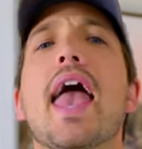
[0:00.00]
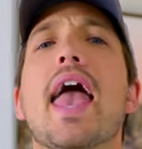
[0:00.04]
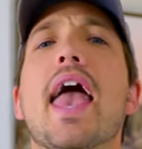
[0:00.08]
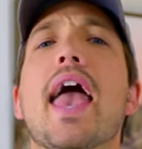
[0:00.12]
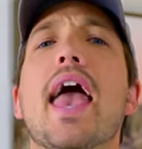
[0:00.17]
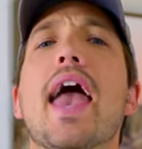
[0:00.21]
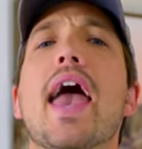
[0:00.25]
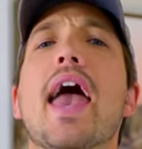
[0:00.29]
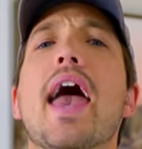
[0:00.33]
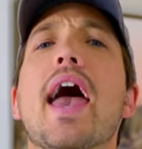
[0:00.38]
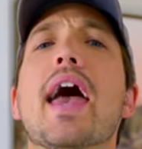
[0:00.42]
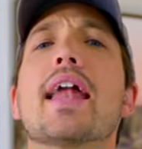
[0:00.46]

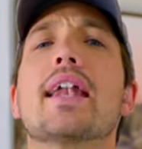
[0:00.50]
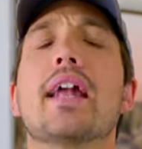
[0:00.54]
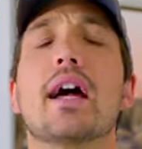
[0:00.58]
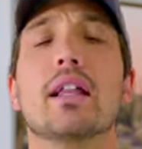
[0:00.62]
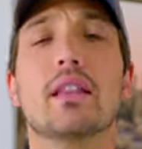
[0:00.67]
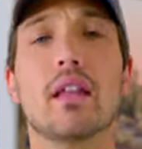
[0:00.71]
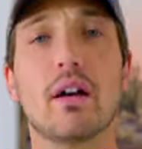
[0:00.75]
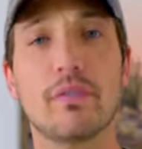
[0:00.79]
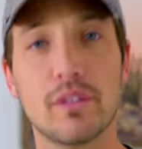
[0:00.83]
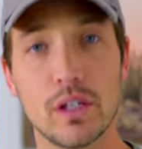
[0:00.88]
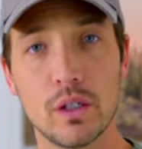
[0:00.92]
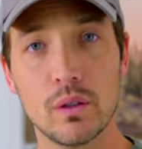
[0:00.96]
and
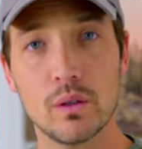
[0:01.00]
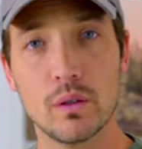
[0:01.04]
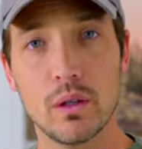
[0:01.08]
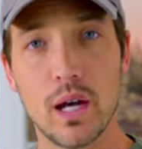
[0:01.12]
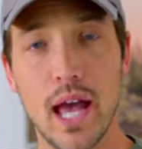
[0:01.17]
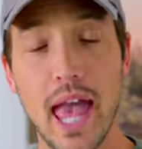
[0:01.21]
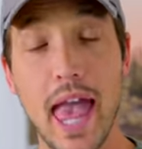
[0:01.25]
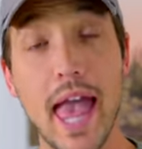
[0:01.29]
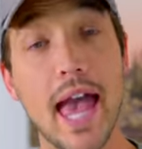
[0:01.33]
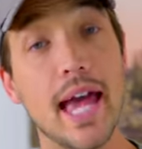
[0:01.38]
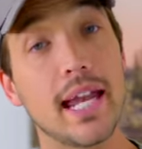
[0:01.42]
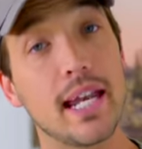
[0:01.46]
I love you,
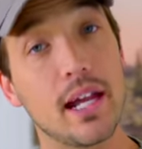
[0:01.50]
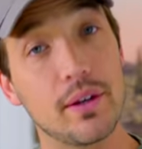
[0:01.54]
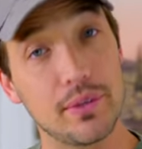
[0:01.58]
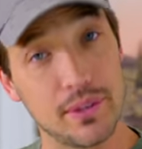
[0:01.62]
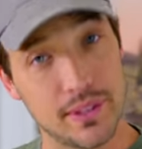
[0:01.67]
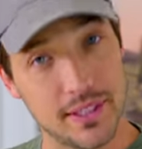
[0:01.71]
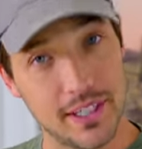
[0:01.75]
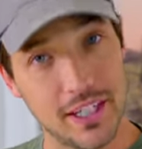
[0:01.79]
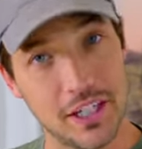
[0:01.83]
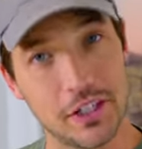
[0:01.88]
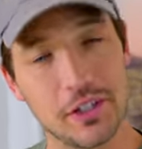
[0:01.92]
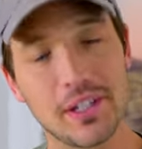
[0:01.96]
and I'll
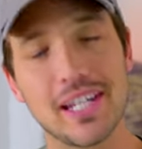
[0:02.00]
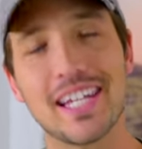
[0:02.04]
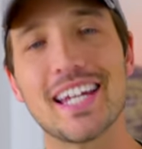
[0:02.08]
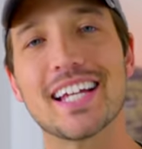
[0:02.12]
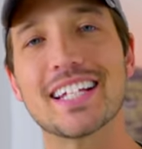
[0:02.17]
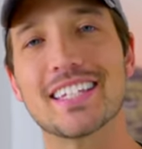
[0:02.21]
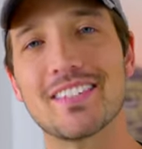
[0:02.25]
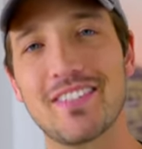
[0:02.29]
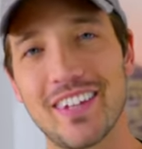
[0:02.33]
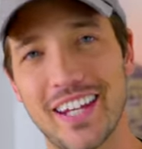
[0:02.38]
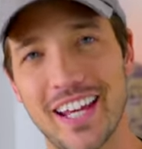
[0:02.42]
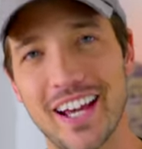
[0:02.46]
see you in the
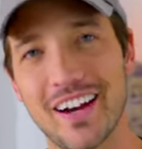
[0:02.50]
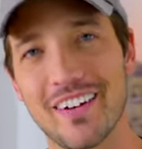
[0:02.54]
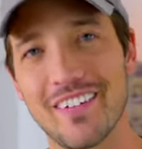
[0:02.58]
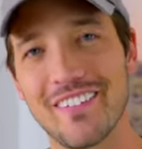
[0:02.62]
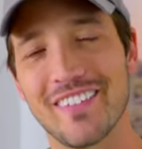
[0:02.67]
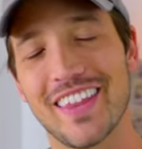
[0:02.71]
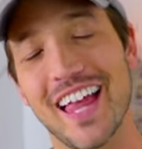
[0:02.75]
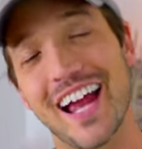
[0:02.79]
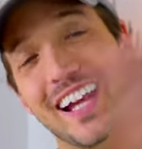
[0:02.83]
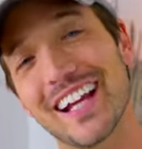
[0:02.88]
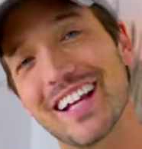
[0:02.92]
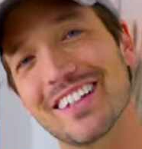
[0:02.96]
next video.
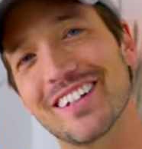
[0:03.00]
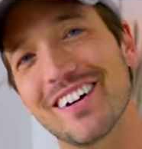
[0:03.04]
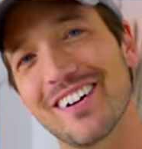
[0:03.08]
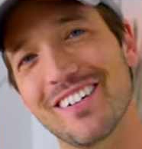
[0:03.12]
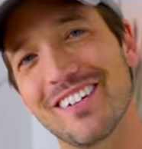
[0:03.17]
ありが